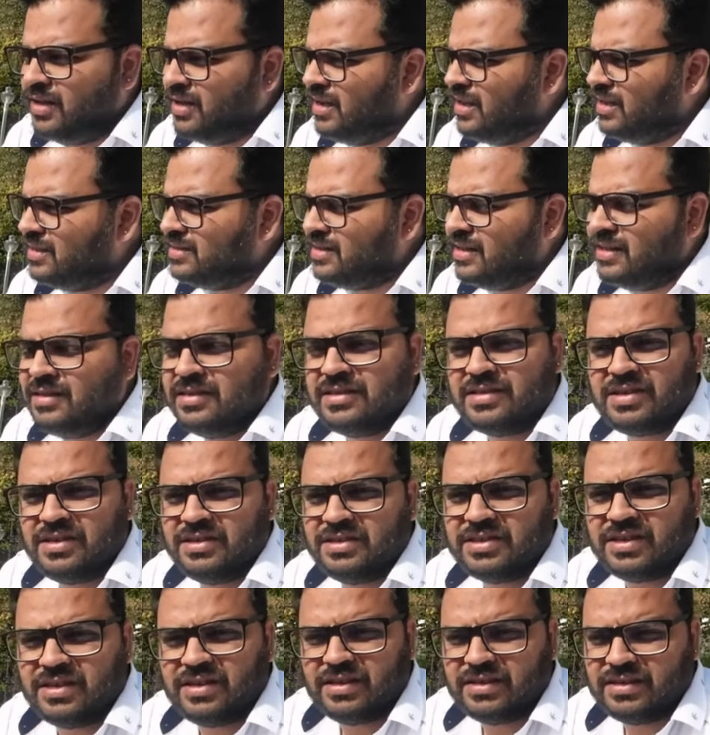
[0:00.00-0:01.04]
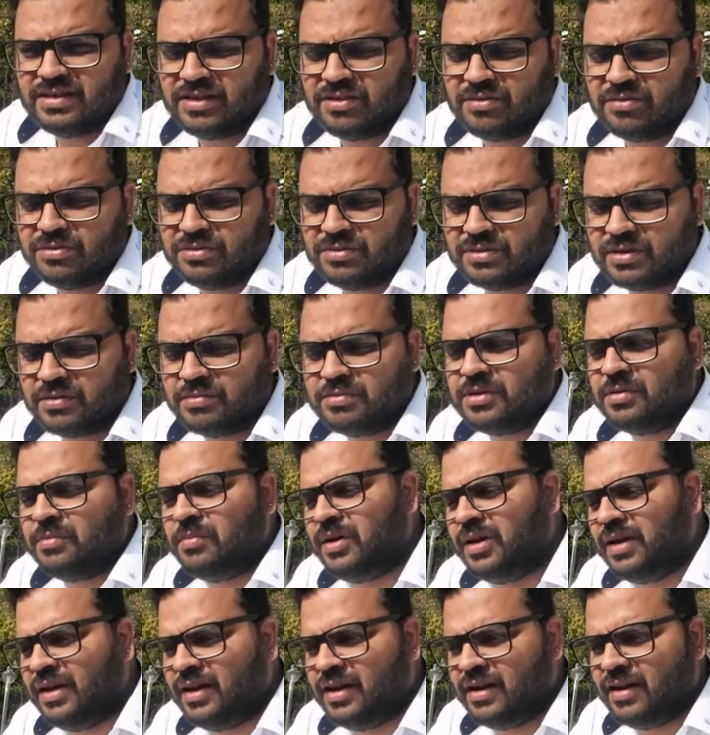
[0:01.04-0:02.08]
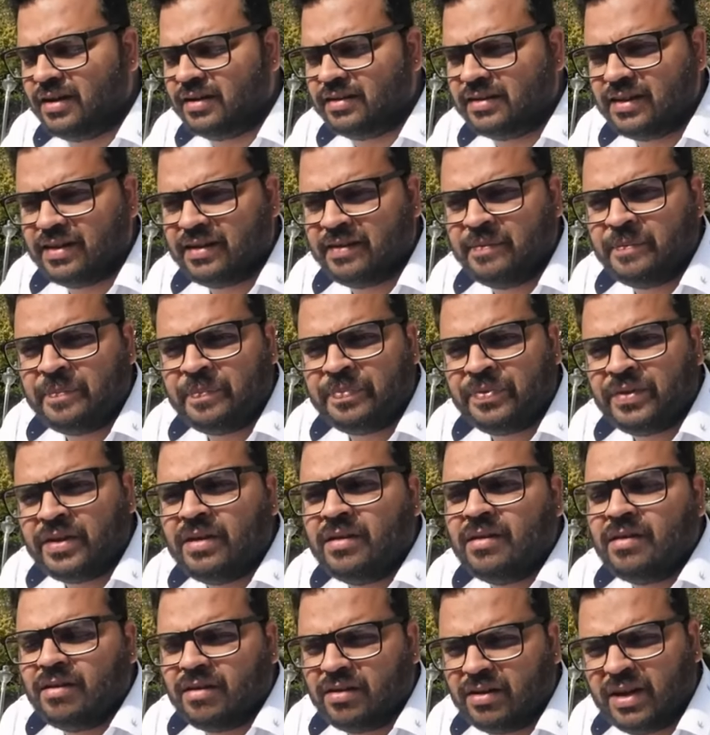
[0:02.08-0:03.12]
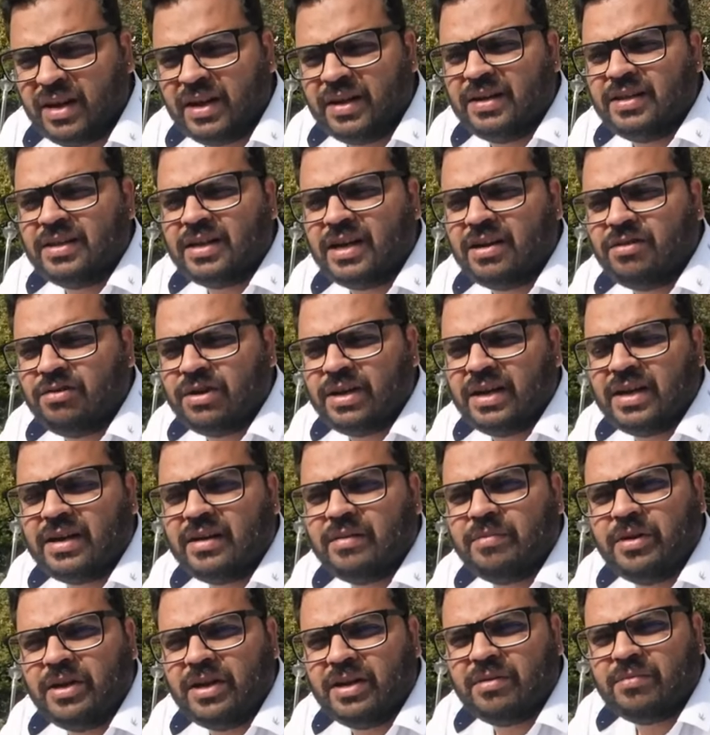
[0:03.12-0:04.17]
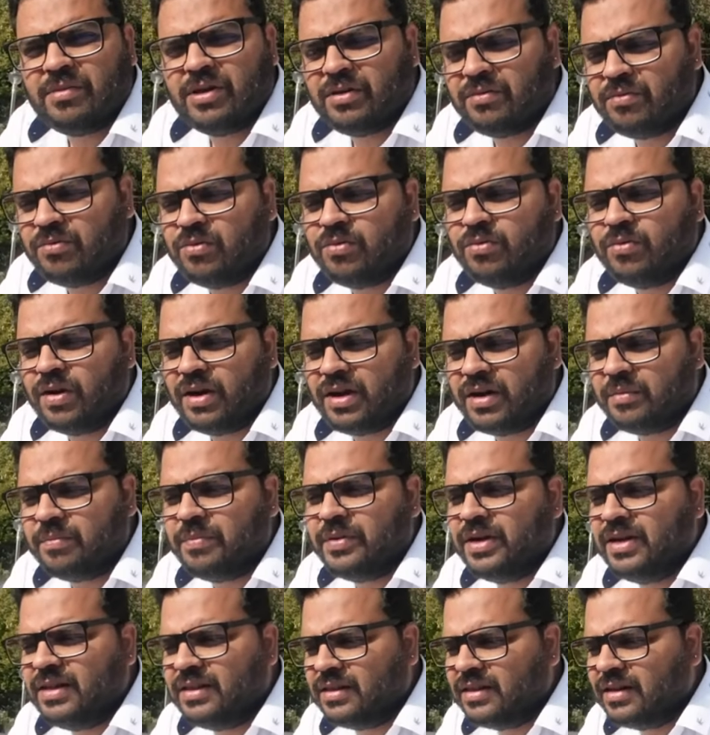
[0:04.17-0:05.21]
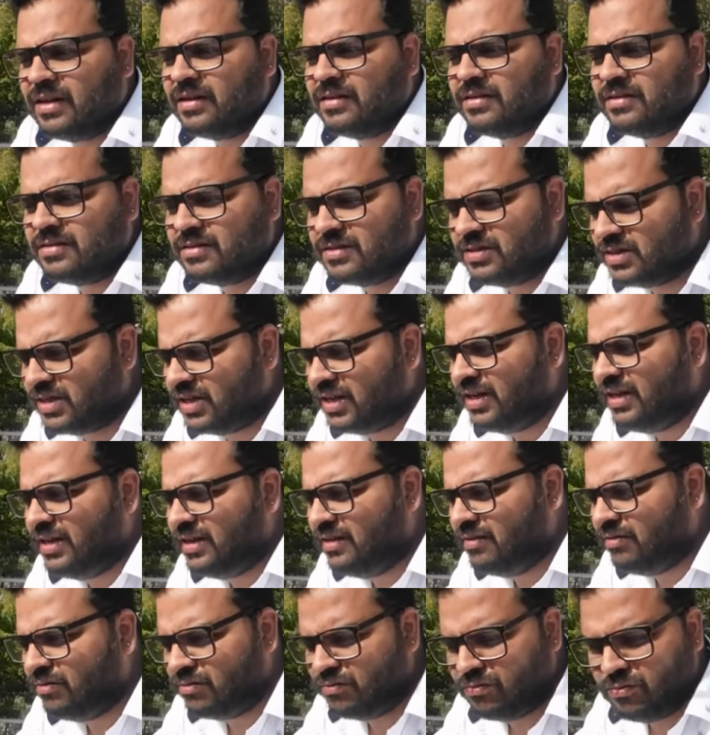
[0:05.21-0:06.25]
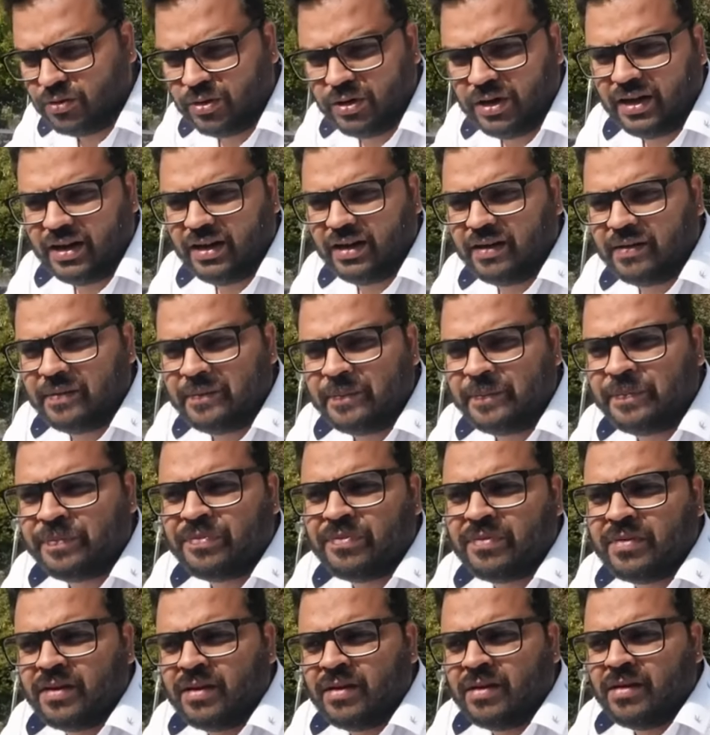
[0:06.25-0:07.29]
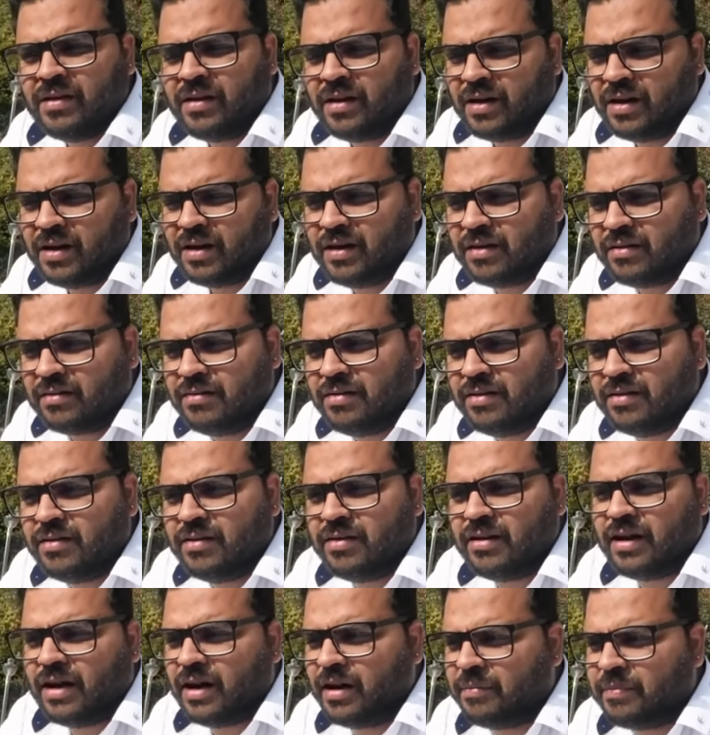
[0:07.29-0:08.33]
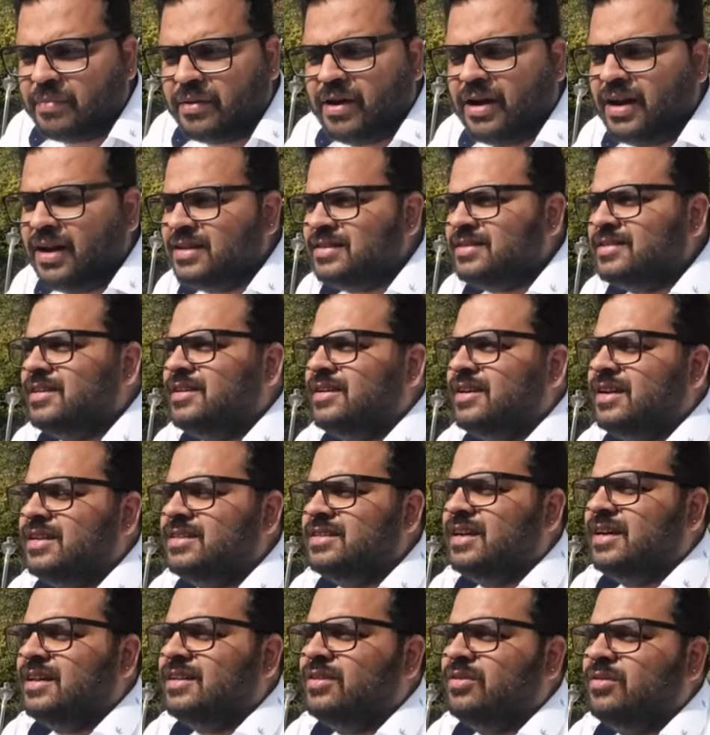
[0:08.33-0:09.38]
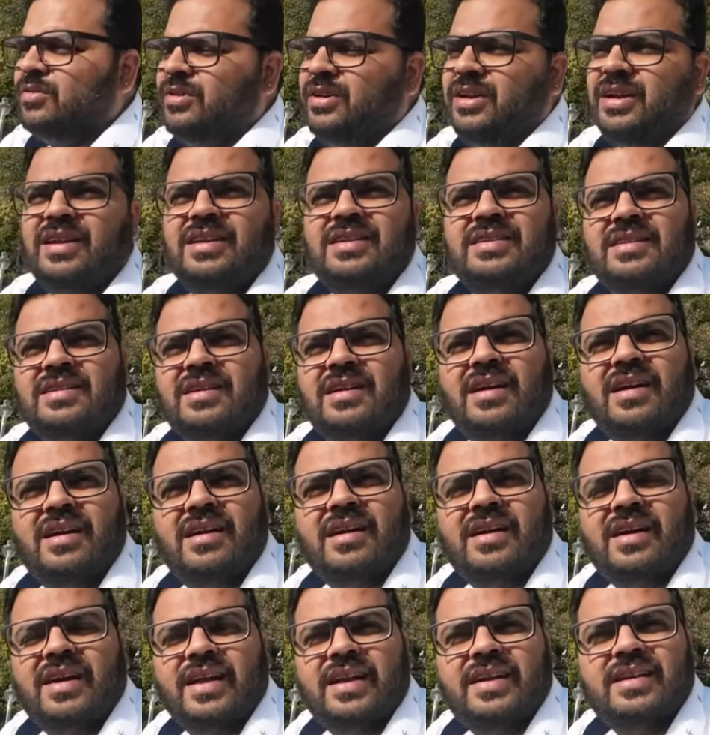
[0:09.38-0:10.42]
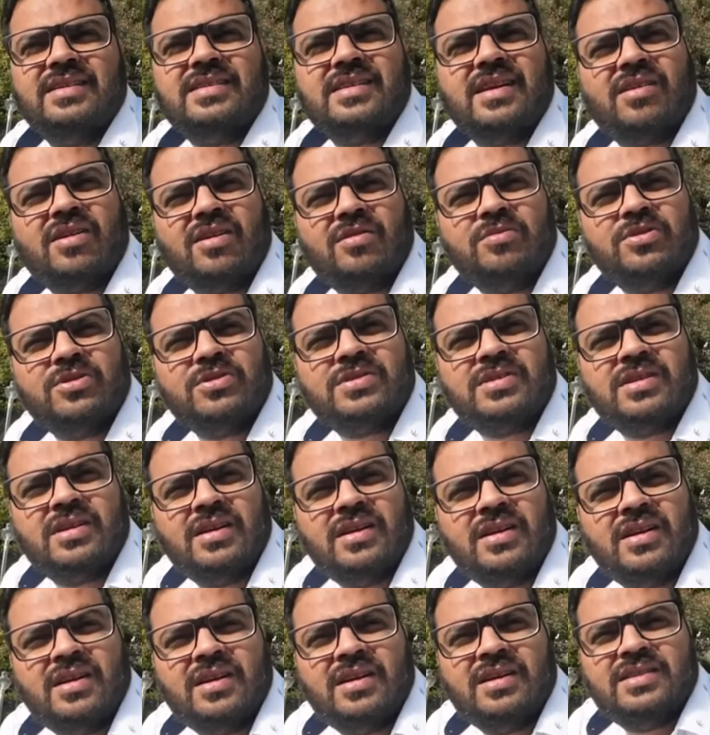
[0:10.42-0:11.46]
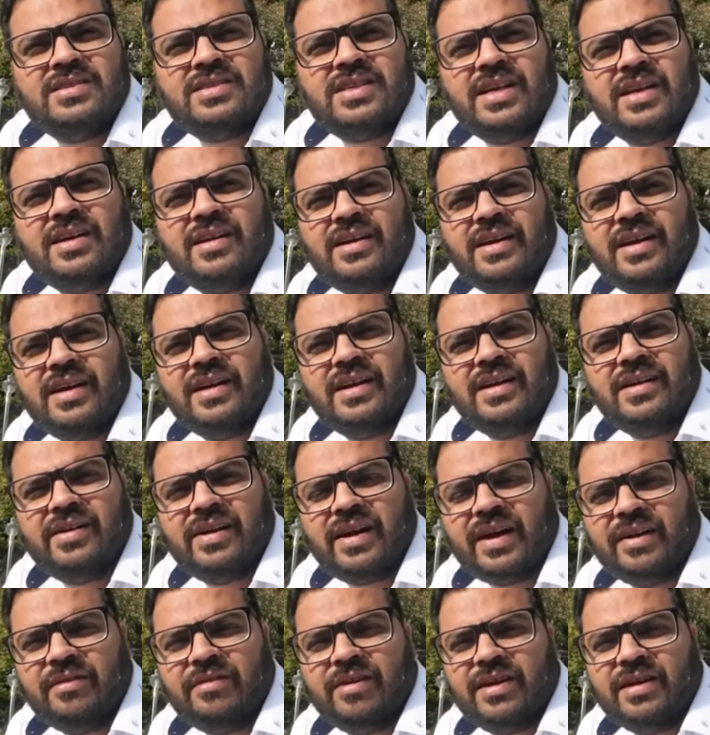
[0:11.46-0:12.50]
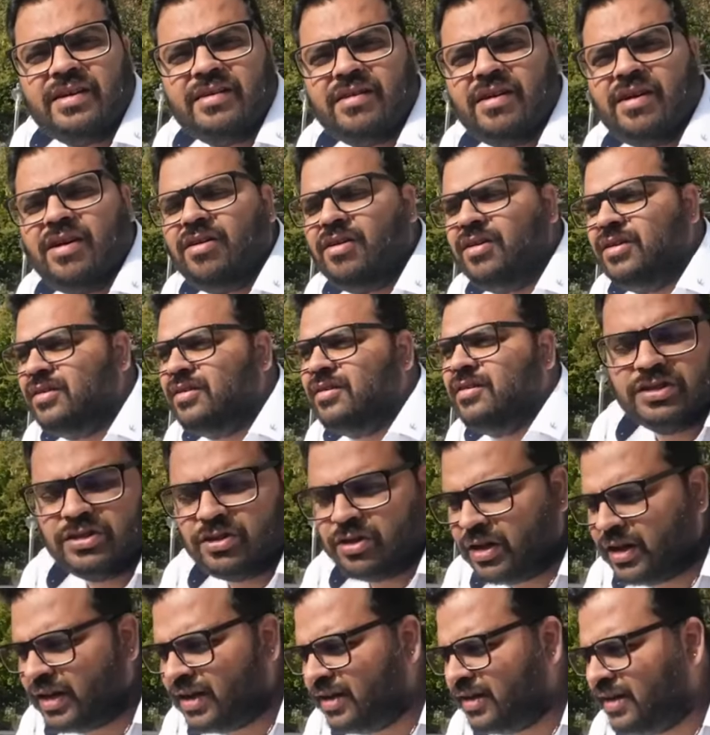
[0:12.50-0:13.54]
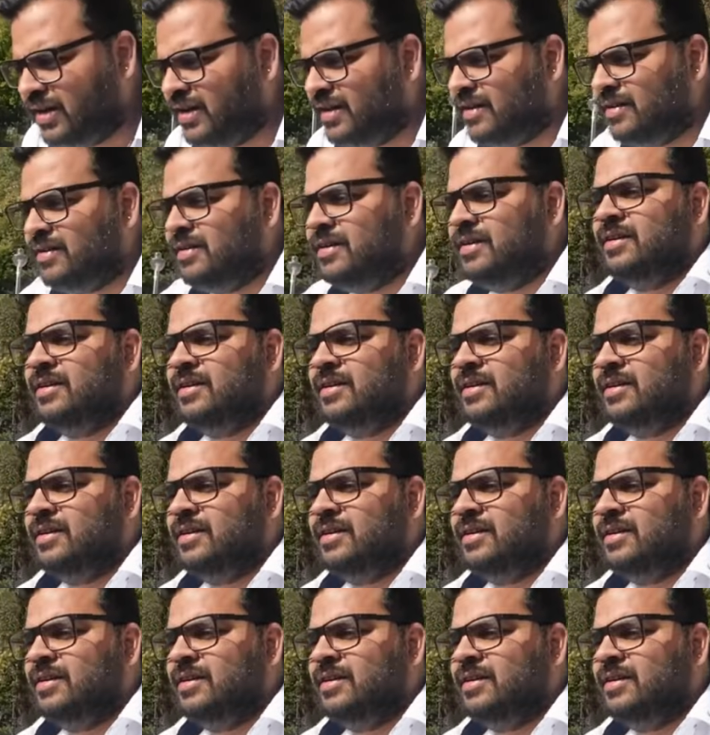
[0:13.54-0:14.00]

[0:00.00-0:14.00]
एक ऐसा हिल स्टेशन है जो सबसे बढ़िया लगता है नैनीताल वगैरह भी हैं बट वहाँ पे इतना चिली वो नहीं है अगर आप रिलैक्स करना चाहते हो दिल्ली दिल्ली से ऑलमोस्ट छः घंटे की ड्राइव है और इन्जॉय करिए